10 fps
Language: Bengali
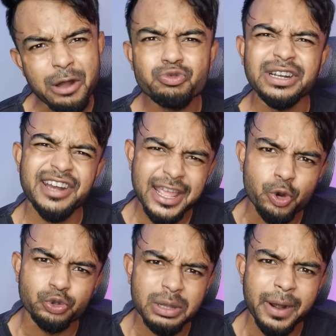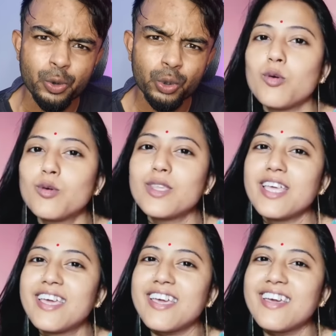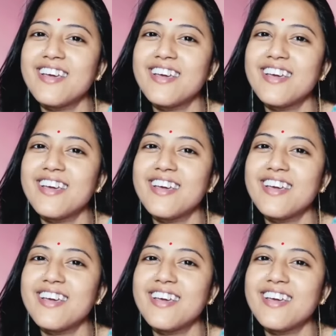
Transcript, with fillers: পানুতে ট্রাই করতে পারো বৌদি